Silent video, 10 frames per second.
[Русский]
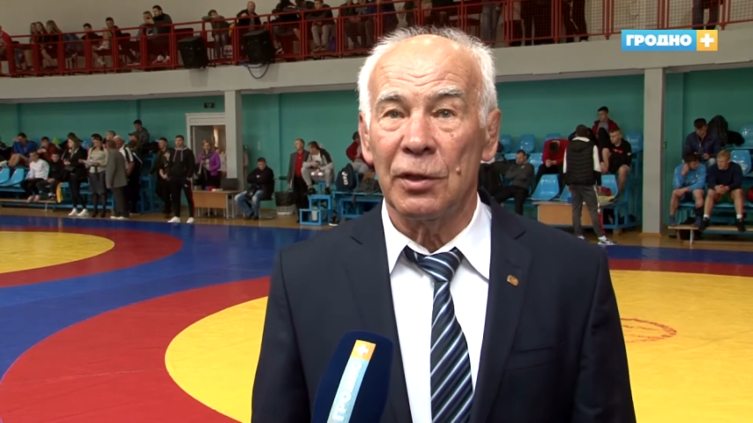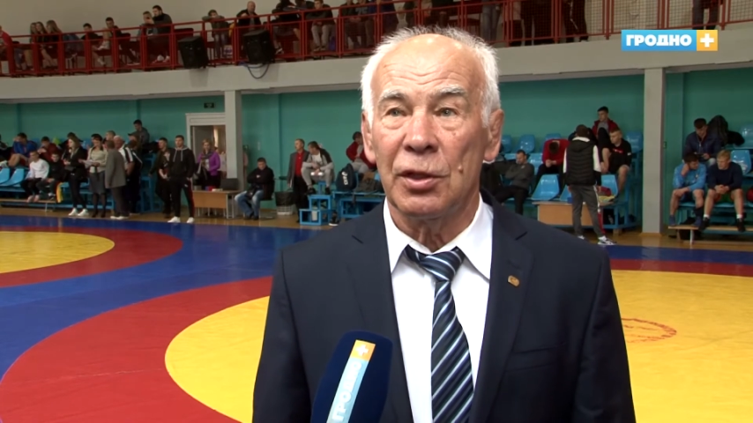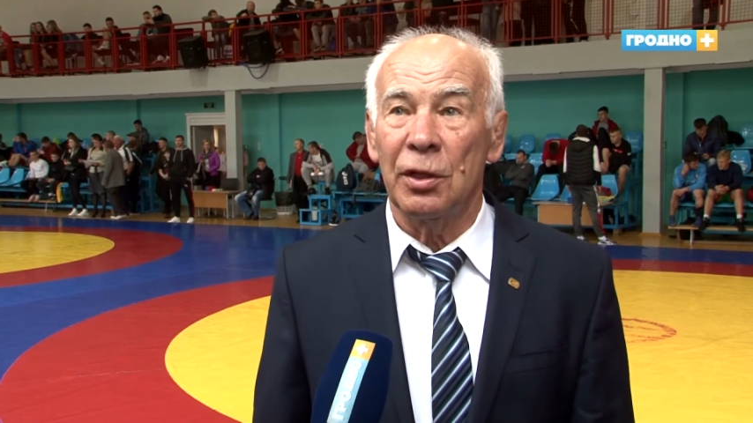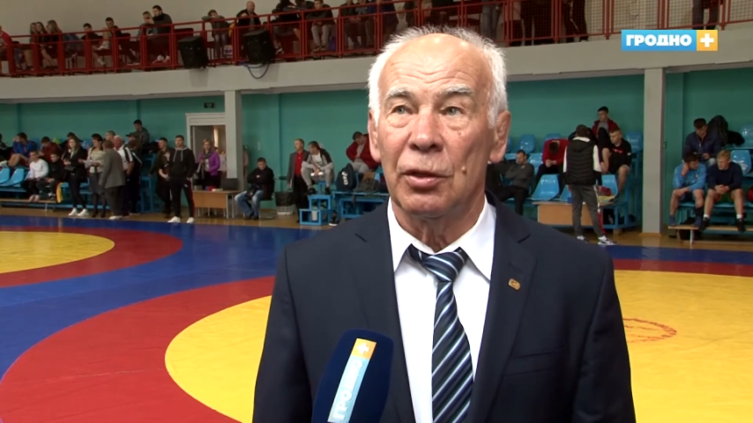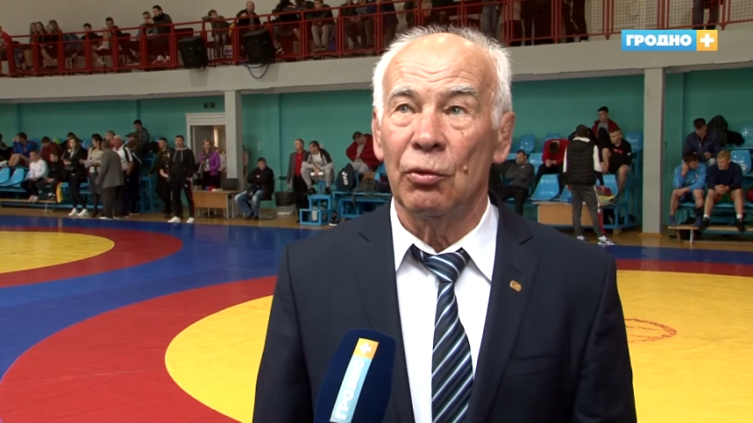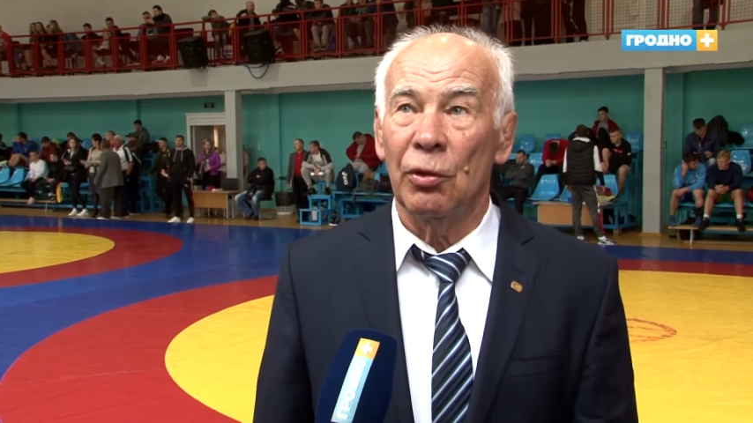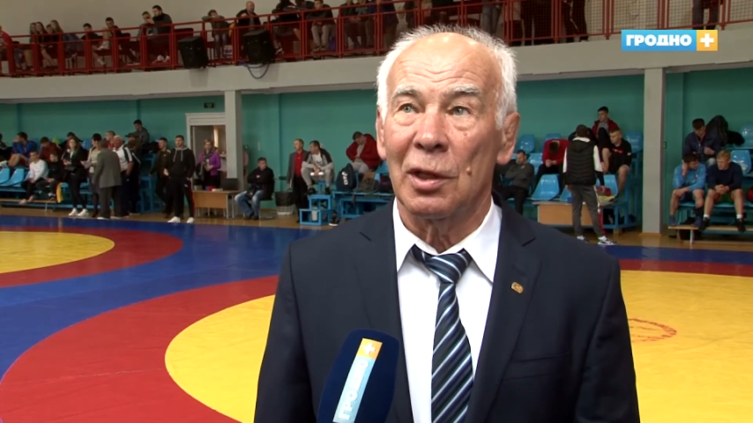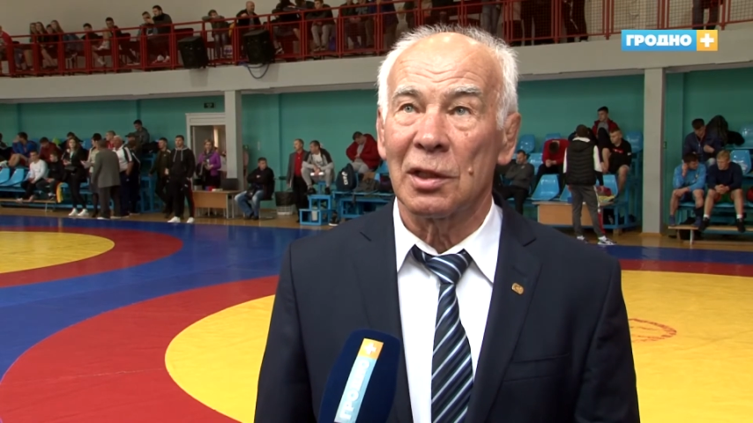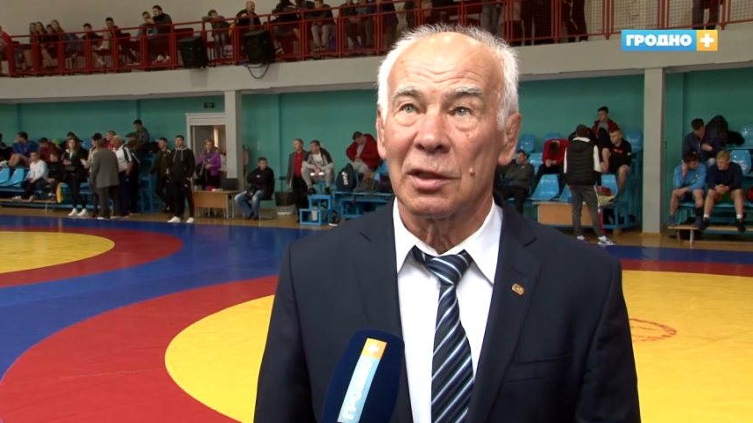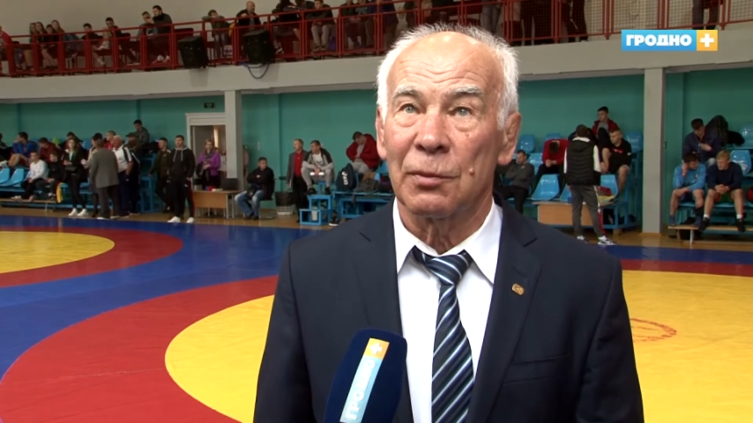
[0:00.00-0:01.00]
очередной
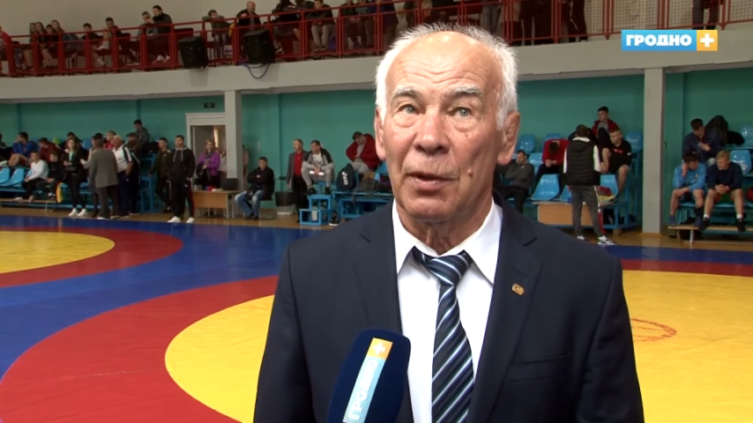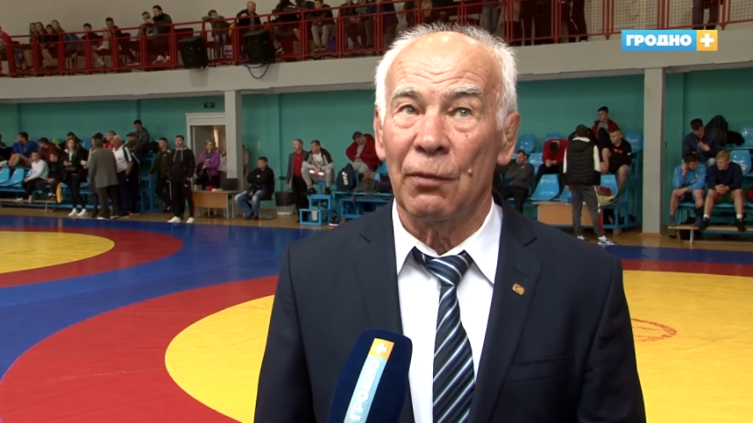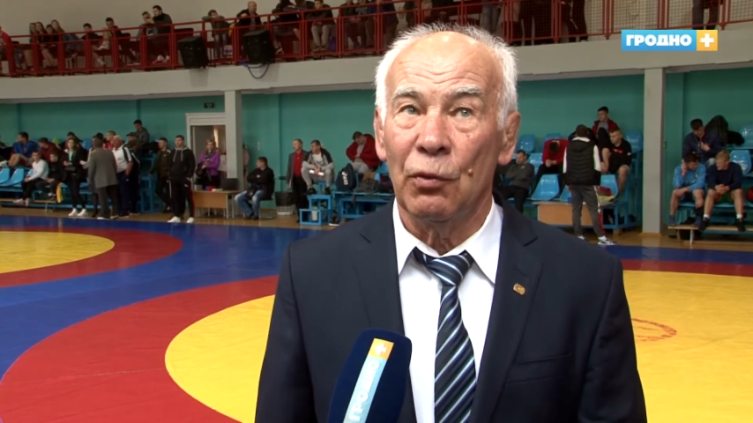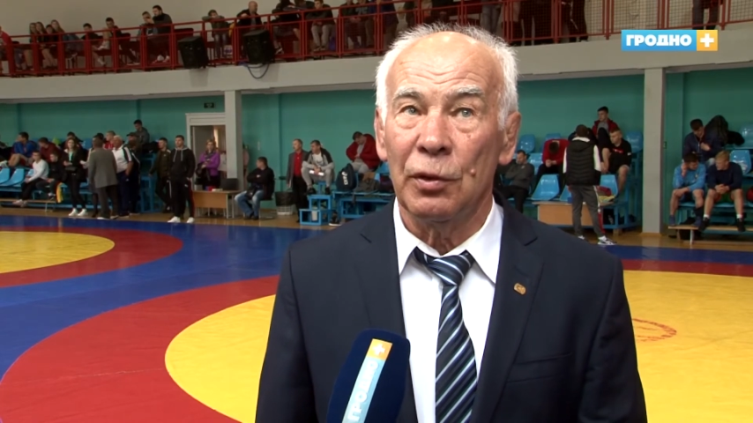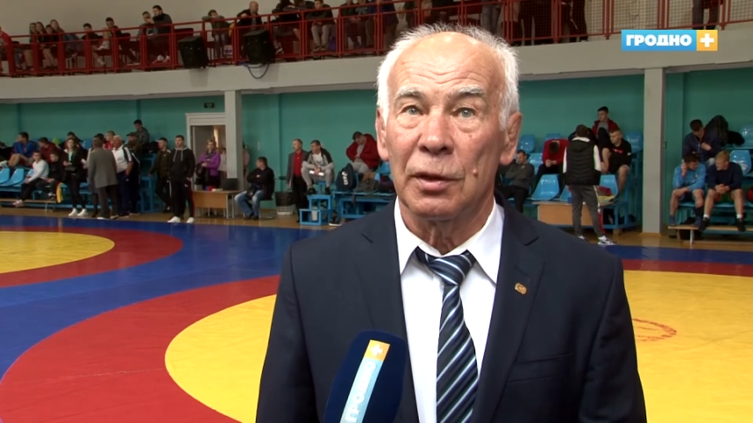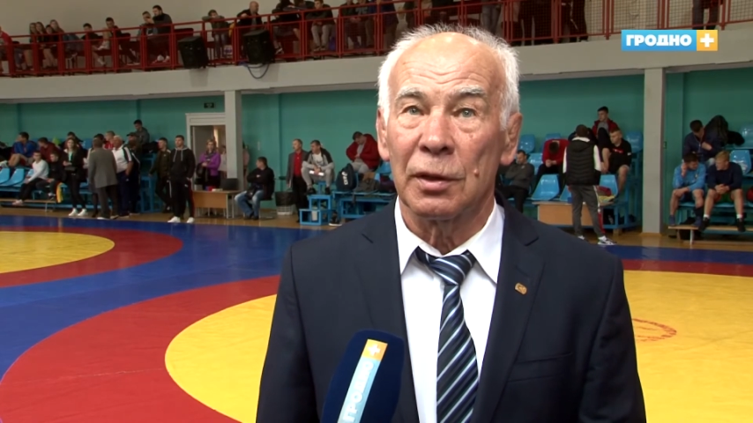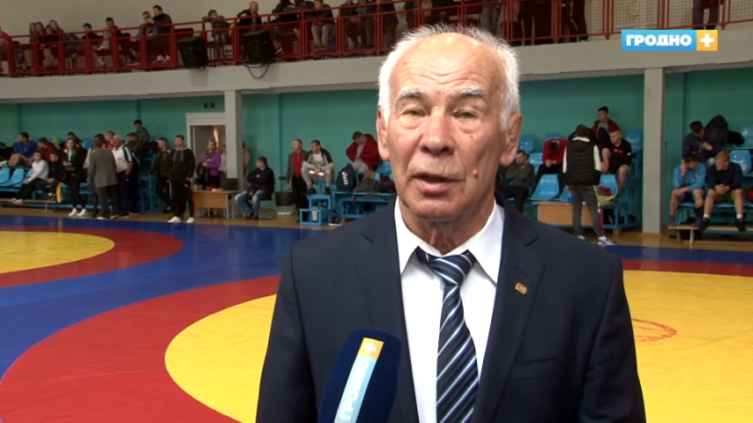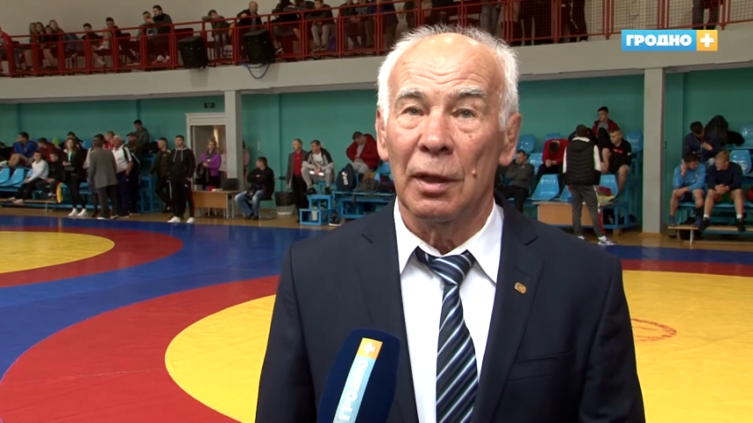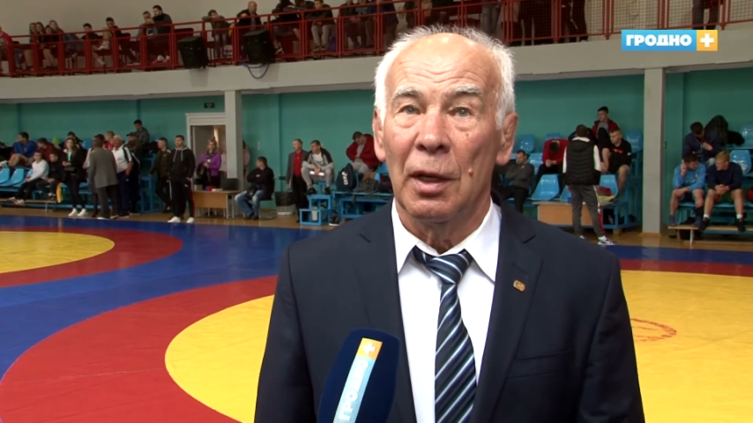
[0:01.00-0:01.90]
раз проводится.